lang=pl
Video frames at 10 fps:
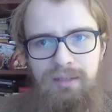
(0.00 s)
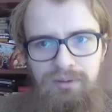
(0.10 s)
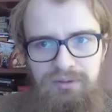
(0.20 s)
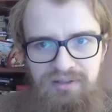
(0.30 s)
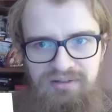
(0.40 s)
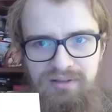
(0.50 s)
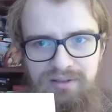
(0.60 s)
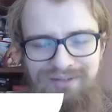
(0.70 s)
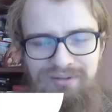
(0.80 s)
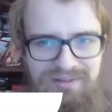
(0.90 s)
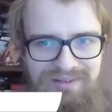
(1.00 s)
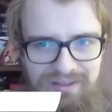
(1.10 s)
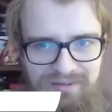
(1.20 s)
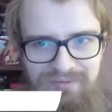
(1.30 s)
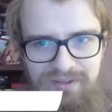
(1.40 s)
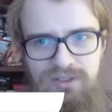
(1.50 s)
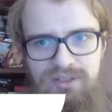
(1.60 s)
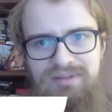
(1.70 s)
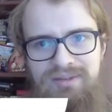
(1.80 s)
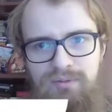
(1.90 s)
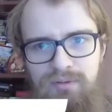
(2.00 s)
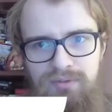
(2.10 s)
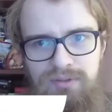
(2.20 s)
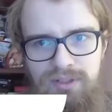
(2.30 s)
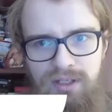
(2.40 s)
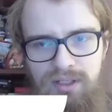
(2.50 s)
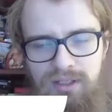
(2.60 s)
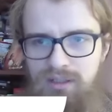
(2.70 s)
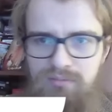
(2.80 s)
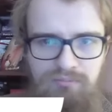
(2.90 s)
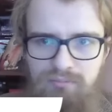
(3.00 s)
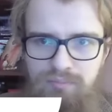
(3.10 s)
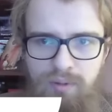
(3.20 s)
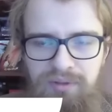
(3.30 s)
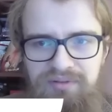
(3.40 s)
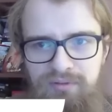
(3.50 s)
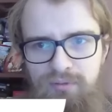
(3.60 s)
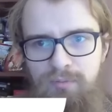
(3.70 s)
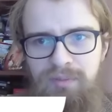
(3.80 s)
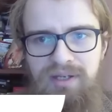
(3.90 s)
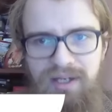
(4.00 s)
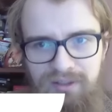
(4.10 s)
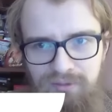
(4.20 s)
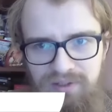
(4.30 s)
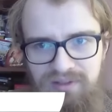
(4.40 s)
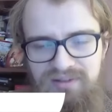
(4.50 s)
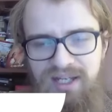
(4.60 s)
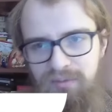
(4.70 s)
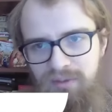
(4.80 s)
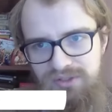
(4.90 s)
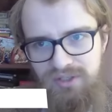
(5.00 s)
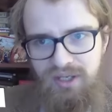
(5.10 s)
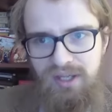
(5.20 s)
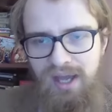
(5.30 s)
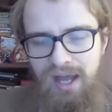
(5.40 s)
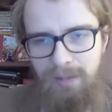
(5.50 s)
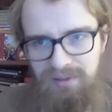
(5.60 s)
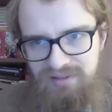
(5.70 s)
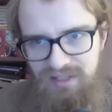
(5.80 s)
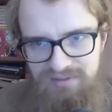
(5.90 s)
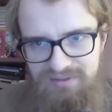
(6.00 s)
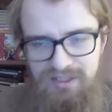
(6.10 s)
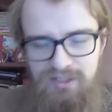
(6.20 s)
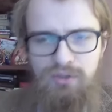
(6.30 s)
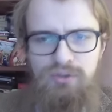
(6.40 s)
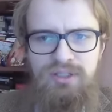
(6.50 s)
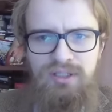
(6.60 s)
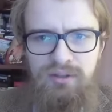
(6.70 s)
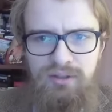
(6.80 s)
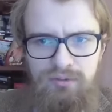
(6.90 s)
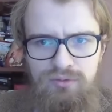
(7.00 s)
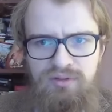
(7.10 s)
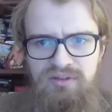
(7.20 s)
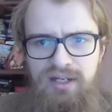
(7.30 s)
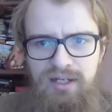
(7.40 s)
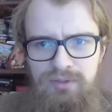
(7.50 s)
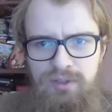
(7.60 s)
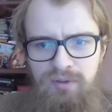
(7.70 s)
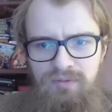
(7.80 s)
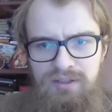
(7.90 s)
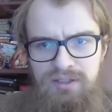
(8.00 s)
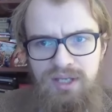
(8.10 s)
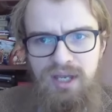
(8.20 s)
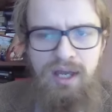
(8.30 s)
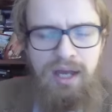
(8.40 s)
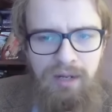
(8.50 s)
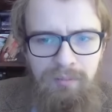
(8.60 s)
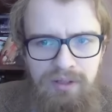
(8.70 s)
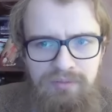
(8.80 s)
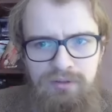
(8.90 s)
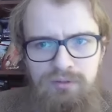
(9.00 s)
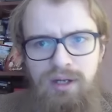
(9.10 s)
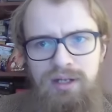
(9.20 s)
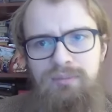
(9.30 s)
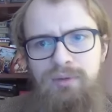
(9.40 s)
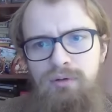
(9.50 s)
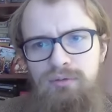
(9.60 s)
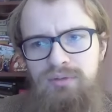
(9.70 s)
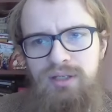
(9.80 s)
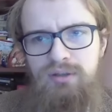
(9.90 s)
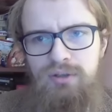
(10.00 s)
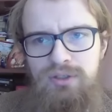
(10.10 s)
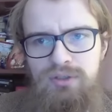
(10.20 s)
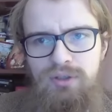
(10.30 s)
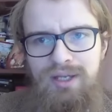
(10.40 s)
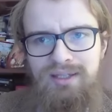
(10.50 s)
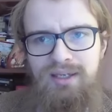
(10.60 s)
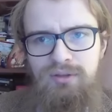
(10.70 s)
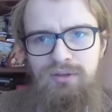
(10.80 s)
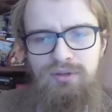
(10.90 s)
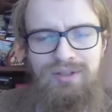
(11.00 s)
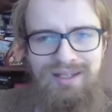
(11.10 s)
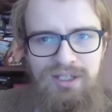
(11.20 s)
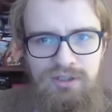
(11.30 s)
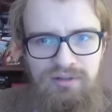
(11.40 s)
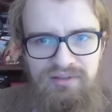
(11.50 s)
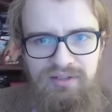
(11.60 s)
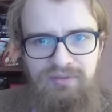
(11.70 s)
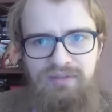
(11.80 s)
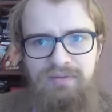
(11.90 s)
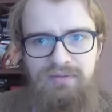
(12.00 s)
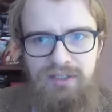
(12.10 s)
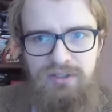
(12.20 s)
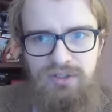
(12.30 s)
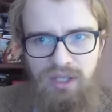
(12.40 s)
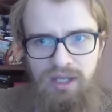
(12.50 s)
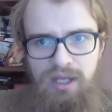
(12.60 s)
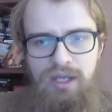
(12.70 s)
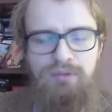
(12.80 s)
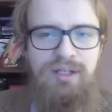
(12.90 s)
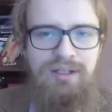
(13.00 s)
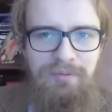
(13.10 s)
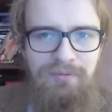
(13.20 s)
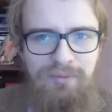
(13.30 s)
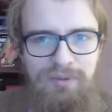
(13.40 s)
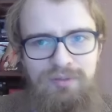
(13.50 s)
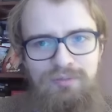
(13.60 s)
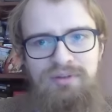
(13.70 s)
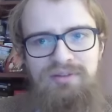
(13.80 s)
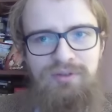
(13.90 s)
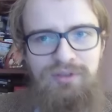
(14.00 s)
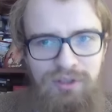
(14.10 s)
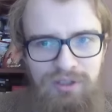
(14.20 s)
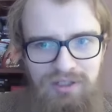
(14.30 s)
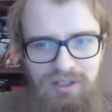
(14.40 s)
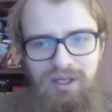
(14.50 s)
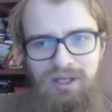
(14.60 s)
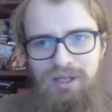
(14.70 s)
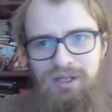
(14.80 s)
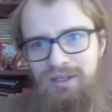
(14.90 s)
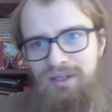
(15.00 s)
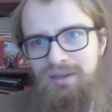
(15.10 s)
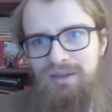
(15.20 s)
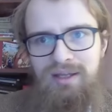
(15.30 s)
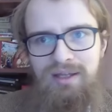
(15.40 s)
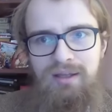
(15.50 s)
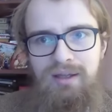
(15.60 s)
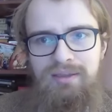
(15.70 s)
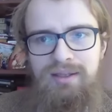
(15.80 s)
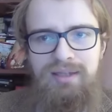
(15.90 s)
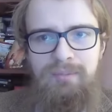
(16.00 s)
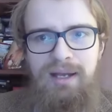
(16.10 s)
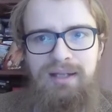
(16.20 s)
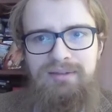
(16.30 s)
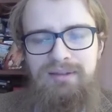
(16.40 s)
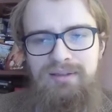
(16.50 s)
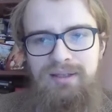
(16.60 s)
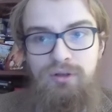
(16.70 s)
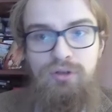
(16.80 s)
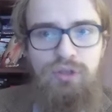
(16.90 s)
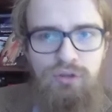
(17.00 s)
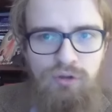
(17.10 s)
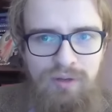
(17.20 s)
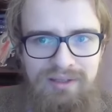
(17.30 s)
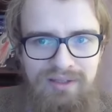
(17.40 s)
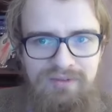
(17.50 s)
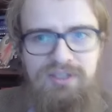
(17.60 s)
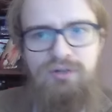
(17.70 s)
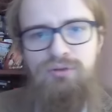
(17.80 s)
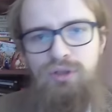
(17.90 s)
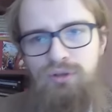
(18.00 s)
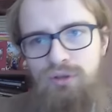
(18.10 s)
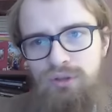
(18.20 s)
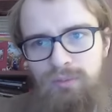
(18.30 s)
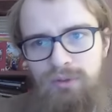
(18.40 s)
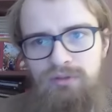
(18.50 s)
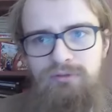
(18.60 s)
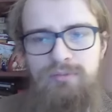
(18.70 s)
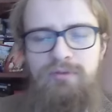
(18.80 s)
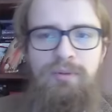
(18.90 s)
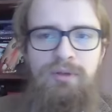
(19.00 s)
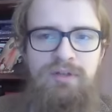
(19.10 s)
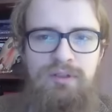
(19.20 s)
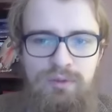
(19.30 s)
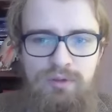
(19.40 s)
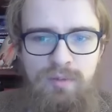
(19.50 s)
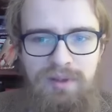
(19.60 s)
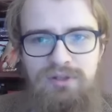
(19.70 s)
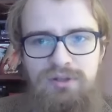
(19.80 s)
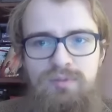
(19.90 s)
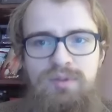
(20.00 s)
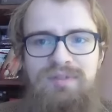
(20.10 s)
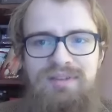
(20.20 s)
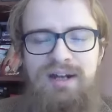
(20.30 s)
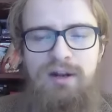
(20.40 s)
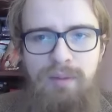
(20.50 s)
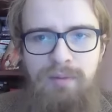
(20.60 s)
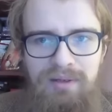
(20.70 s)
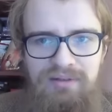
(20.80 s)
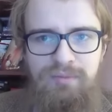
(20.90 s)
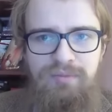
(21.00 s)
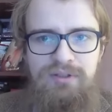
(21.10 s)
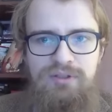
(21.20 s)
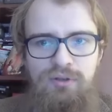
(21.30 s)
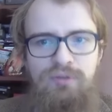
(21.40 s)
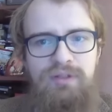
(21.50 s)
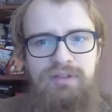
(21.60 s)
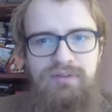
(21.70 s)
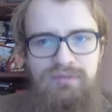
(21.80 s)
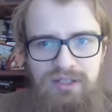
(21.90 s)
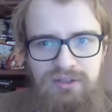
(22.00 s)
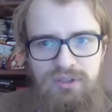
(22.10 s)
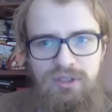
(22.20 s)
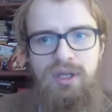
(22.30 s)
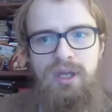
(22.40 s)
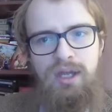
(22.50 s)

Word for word: albo te sygnały zlekceważyli całkowicie i po prostu pycha ich tutaj zjadła, że Hamas nie jest w stanie czegoś takiego na dużą skalę przeprowadzić, albo ewentualnie mogło tutaj dojść do, jakiego, do, do jakiejś rozgrywki wewnętrznej. Tutaj na pewno będzie mnóstwo teorii e, na, na temat tego, kto dokładnie wiedział, kto kogo nie poinformował, ponieważ musimy pamiętać o tym, że w Izraelu mamy bardzo poważny konflikt wewnętrzny.